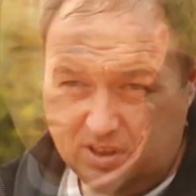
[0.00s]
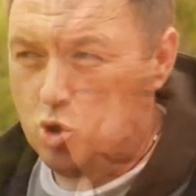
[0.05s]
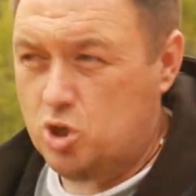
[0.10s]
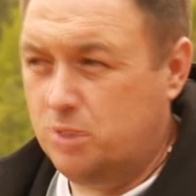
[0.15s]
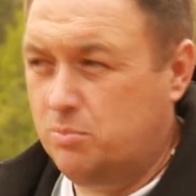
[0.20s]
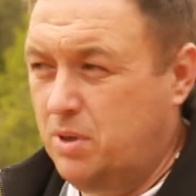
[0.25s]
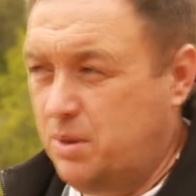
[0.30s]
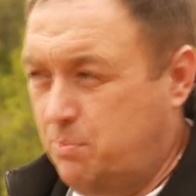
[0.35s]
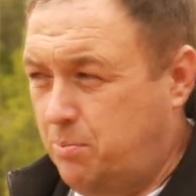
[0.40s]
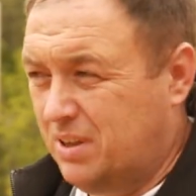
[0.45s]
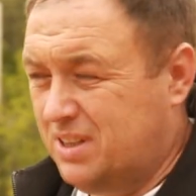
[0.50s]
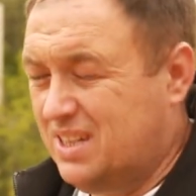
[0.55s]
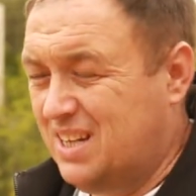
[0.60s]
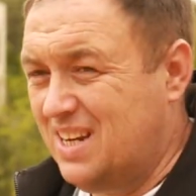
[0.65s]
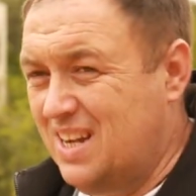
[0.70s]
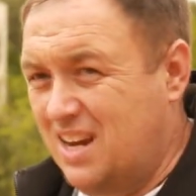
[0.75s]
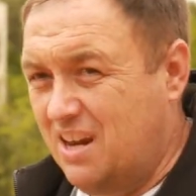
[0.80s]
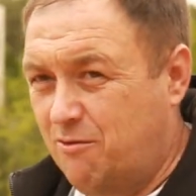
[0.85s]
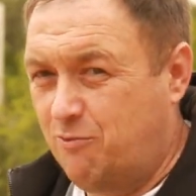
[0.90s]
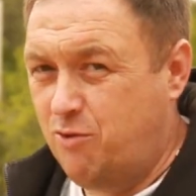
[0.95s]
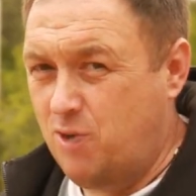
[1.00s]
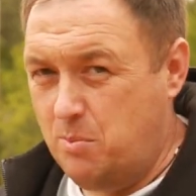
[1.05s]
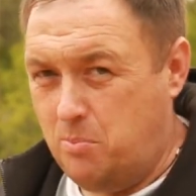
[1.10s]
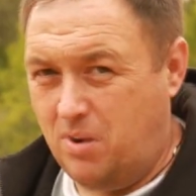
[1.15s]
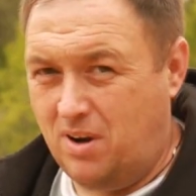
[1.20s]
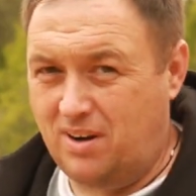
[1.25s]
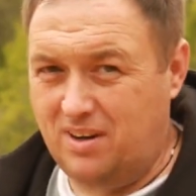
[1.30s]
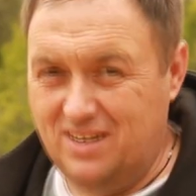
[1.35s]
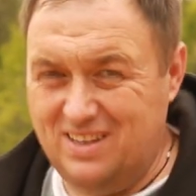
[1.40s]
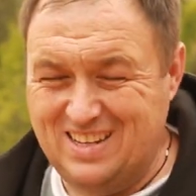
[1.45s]
Может быть, по цене
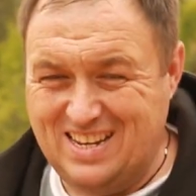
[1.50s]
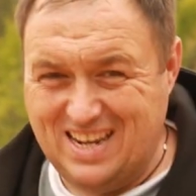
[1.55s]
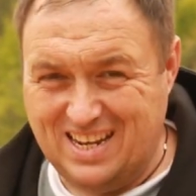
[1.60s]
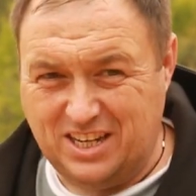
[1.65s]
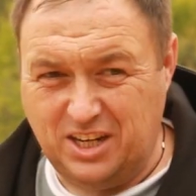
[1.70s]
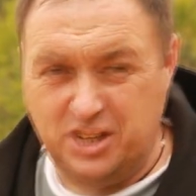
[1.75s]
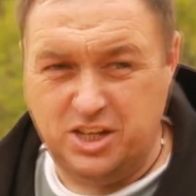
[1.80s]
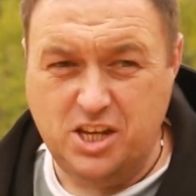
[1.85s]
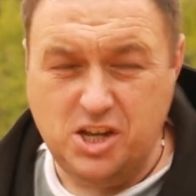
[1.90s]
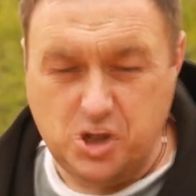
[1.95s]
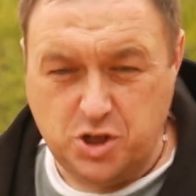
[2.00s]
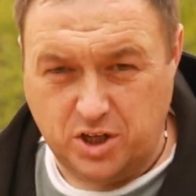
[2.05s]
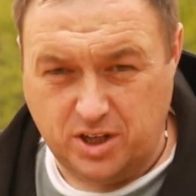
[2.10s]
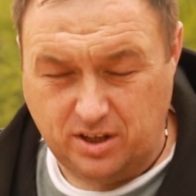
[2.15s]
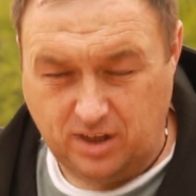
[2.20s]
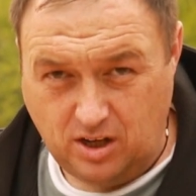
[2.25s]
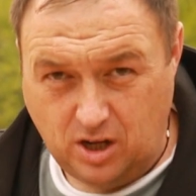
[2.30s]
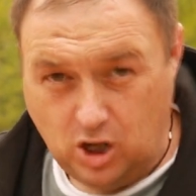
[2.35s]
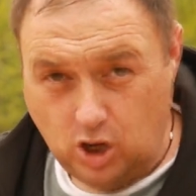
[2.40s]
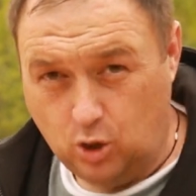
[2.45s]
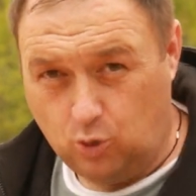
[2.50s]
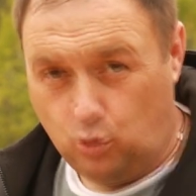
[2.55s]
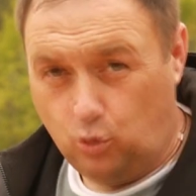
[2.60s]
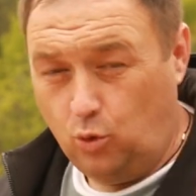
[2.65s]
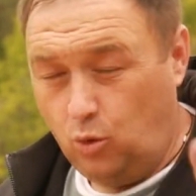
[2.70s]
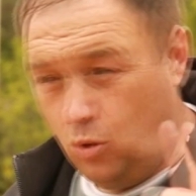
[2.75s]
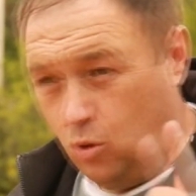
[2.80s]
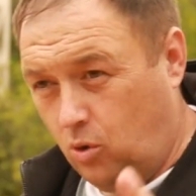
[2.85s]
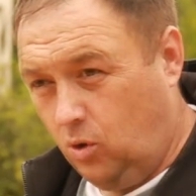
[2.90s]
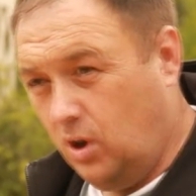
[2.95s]
выбор не критичен,
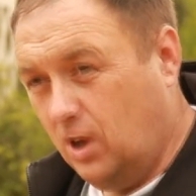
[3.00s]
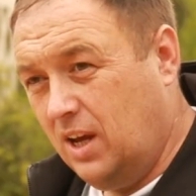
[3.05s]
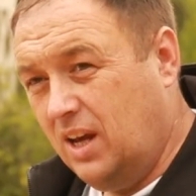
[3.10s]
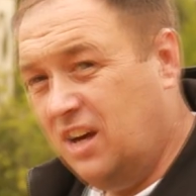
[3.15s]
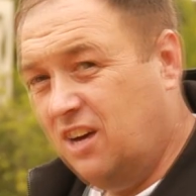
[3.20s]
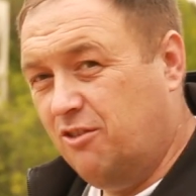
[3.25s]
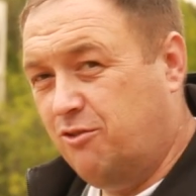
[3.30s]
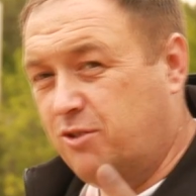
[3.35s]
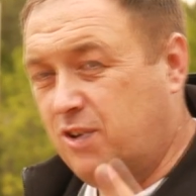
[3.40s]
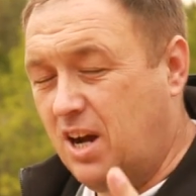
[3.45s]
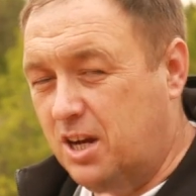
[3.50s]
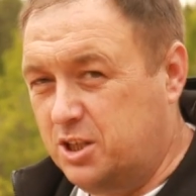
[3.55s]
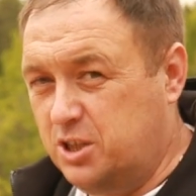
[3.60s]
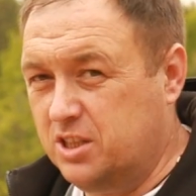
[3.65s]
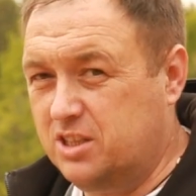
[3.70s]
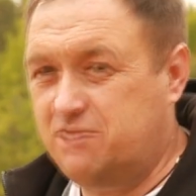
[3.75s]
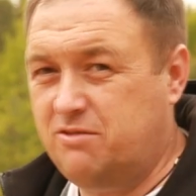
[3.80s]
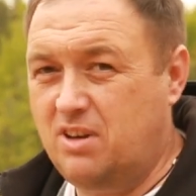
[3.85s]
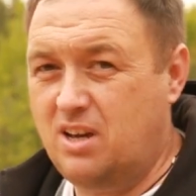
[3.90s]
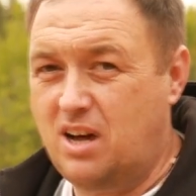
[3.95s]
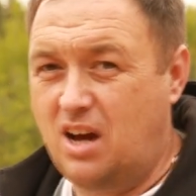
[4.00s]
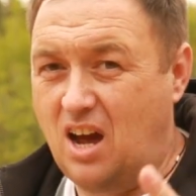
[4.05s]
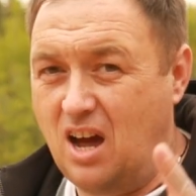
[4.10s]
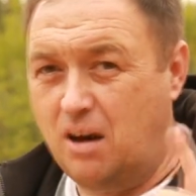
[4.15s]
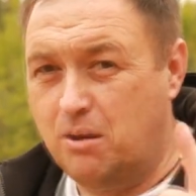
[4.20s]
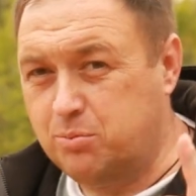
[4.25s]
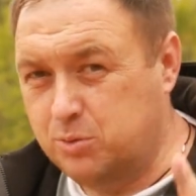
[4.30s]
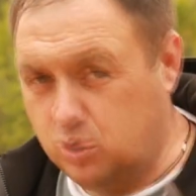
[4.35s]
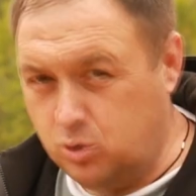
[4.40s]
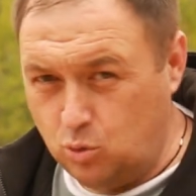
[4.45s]
но в качестве
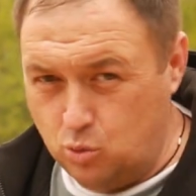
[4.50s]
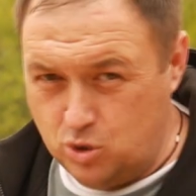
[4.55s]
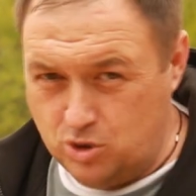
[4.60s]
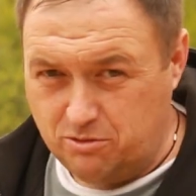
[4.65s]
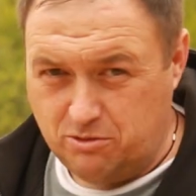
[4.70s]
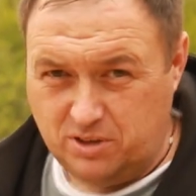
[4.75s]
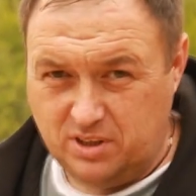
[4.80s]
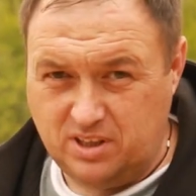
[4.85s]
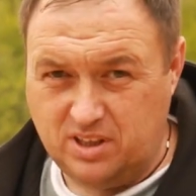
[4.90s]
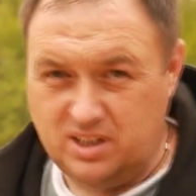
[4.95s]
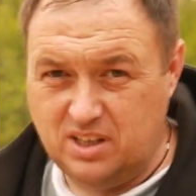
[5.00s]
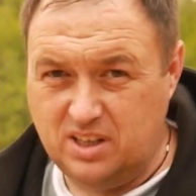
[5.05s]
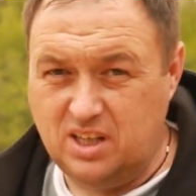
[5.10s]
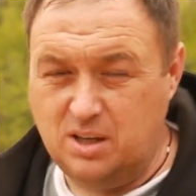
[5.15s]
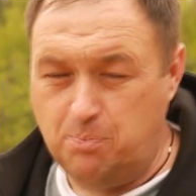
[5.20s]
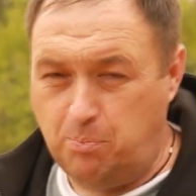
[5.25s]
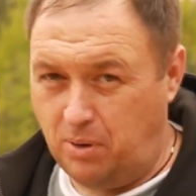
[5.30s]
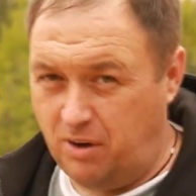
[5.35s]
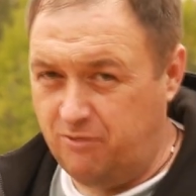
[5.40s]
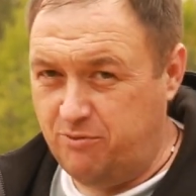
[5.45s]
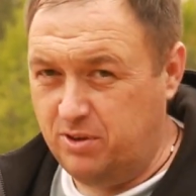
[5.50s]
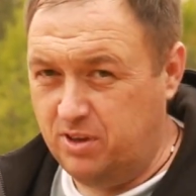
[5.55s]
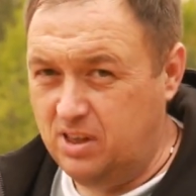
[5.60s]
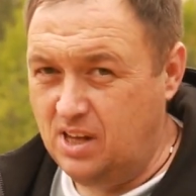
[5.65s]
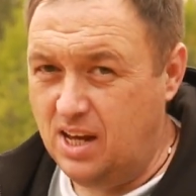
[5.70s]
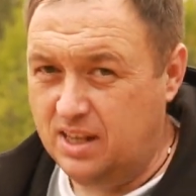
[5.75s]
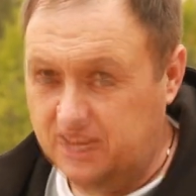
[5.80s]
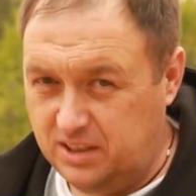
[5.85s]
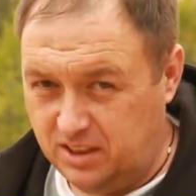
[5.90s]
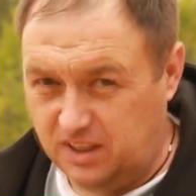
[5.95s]
обслуживания и
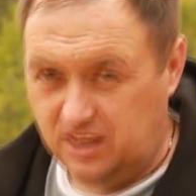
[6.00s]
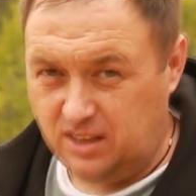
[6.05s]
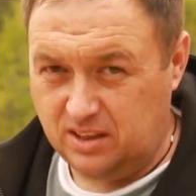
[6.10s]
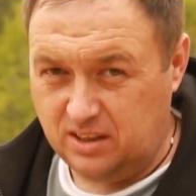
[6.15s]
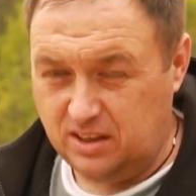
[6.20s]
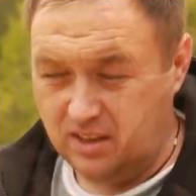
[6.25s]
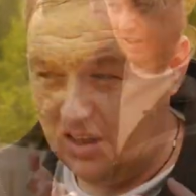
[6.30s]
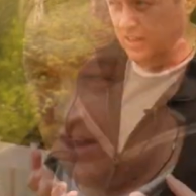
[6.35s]
профилактики